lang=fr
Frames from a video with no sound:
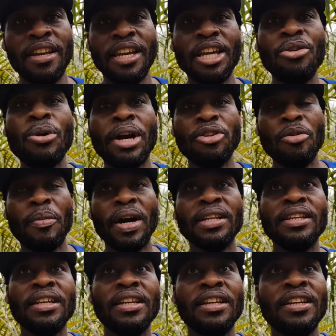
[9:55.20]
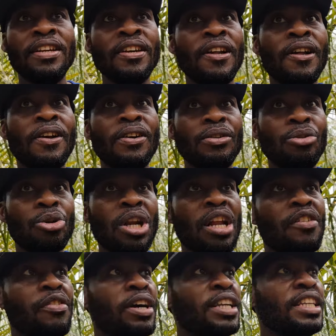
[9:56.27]
Il lui a demandé, de
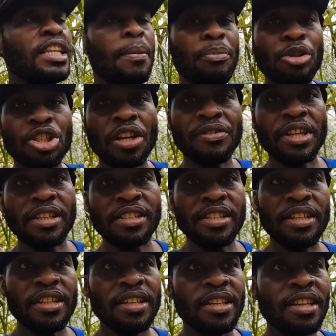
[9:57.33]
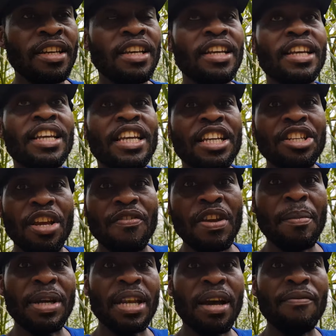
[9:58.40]
l'avant, il n'est plus chef chantier, il devient
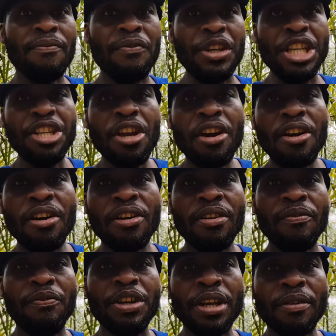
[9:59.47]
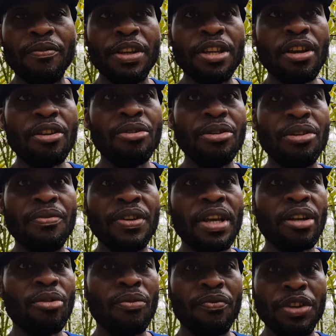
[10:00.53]
maintenant vigneur, de, de
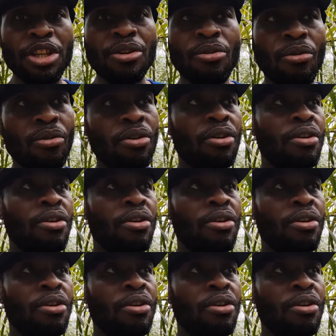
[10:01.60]
donc vigneron.